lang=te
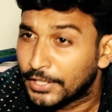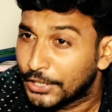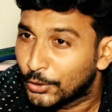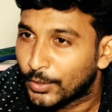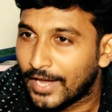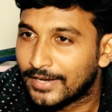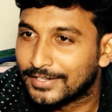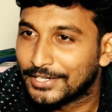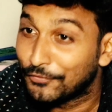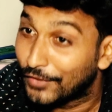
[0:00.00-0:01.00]
రాని మన హీరో
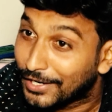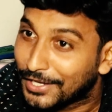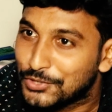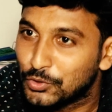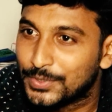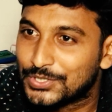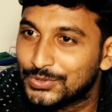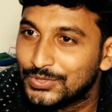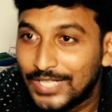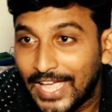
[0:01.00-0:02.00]
క్యారెక్టర్ని విలన్గా
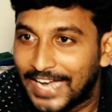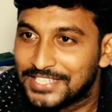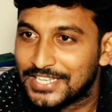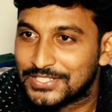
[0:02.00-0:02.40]
చూపిస్తూ ఎండ్